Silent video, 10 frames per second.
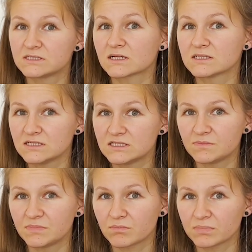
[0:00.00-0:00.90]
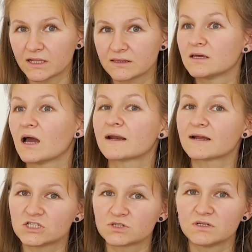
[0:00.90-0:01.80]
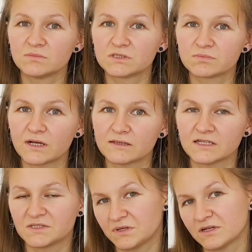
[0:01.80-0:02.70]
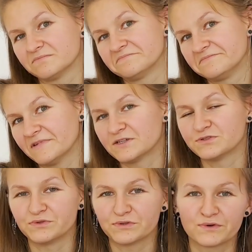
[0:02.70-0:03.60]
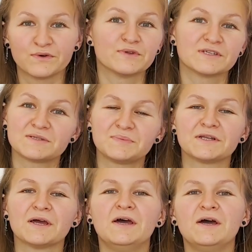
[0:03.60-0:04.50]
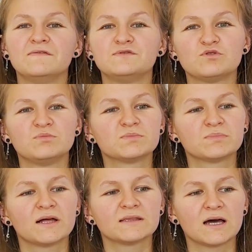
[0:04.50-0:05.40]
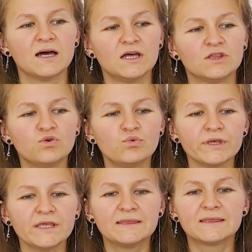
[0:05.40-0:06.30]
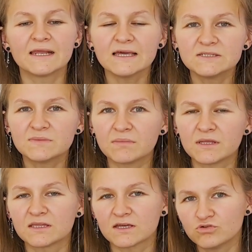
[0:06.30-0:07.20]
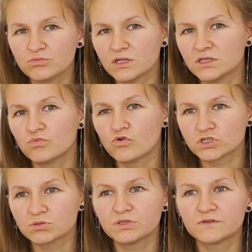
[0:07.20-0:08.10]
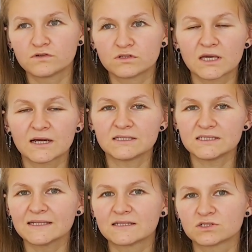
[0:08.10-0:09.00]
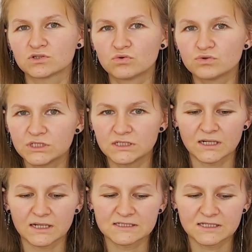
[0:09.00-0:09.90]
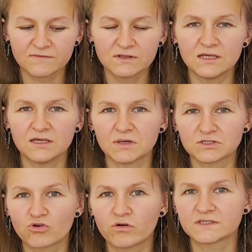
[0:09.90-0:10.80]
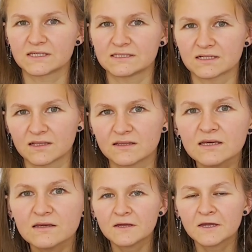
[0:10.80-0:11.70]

транзит теперь платный, а раньше был бесплатный, а теперь Озон такой у нас теперь все бесплатно. Ну и третий момент, я думаю, они, может быть, все-таки хотят разгрузить основные московские склады